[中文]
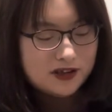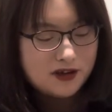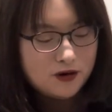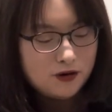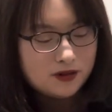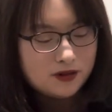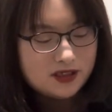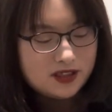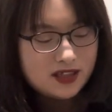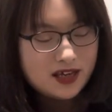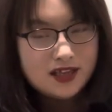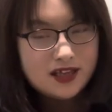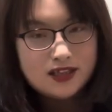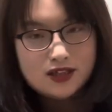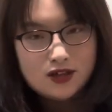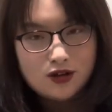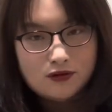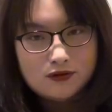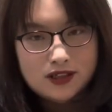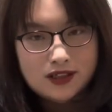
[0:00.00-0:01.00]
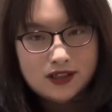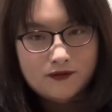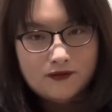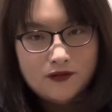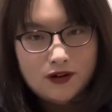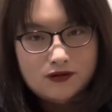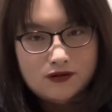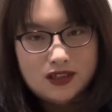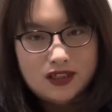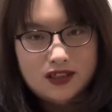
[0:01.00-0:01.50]
因为我今天从新
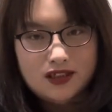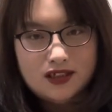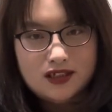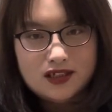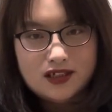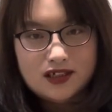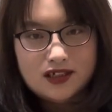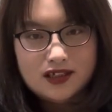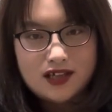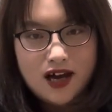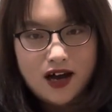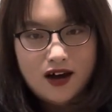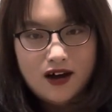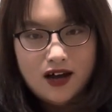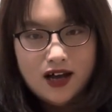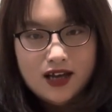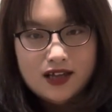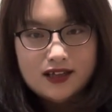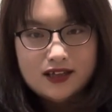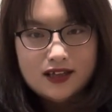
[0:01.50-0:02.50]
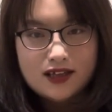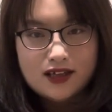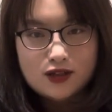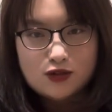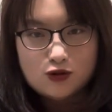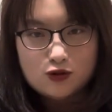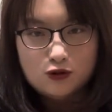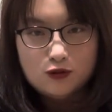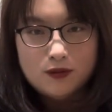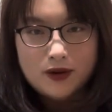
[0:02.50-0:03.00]
丰骑车到那个
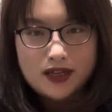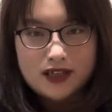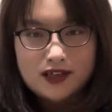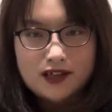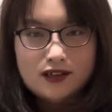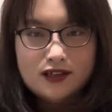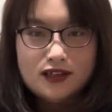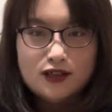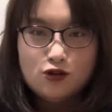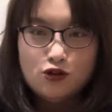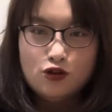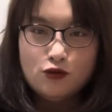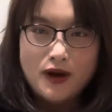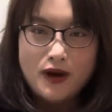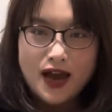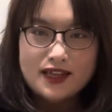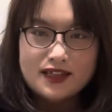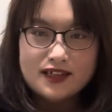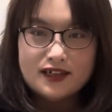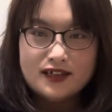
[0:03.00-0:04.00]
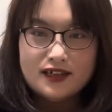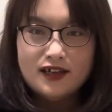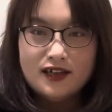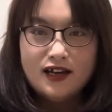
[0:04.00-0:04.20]
竹北特地去买的。